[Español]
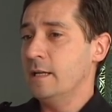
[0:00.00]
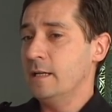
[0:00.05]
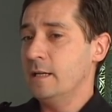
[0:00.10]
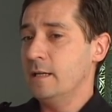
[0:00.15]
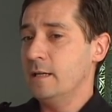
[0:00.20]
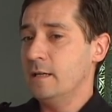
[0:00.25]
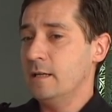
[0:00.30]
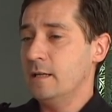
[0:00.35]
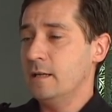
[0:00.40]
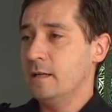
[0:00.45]

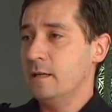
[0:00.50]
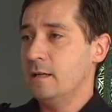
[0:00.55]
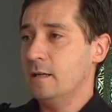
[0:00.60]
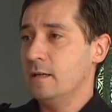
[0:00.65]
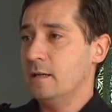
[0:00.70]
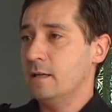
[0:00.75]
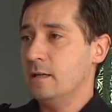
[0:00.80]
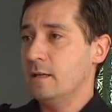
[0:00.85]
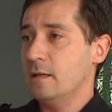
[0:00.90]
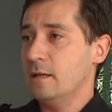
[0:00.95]

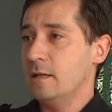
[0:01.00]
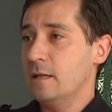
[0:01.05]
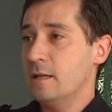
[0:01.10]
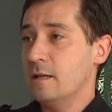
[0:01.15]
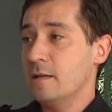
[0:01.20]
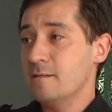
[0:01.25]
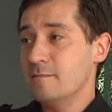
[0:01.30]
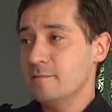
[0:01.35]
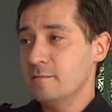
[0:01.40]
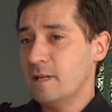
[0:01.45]
Y,
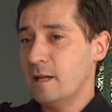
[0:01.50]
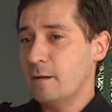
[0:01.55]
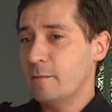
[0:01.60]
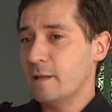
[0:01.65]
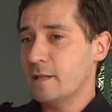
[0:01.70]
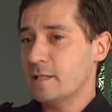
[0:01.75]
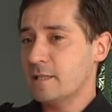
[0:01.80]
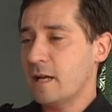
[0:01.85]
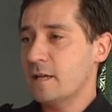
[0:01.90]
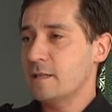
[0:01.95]
y, la
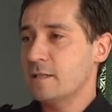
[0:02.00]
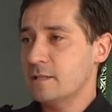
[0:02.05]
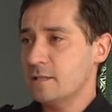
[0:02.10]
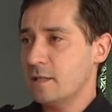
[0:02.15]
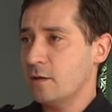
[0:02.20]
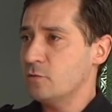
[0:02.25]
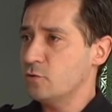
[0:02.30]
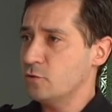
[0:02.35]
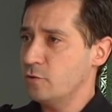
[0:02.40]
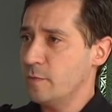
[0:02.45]
verdad es que aquí se
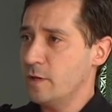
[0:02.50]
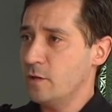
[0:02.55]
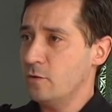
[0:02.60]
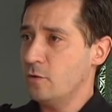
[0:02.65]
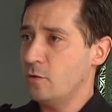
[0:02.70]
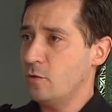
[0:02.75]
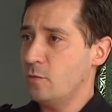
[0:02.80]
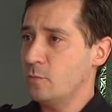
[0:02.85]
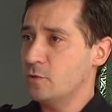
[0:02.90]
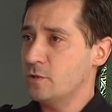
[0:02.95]
está
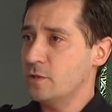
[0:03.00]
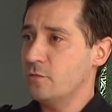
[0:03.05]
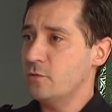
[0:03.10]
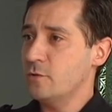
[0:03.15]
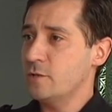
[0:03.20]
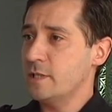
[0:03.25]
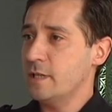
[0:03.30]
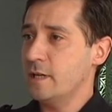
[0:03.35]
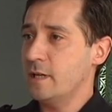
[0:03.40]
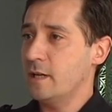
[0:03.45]
consumiendo como si
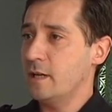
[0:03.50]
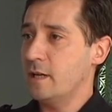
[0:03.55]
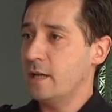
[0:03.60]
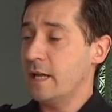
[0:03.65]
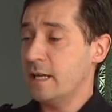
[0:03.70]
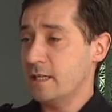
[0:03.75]
fuese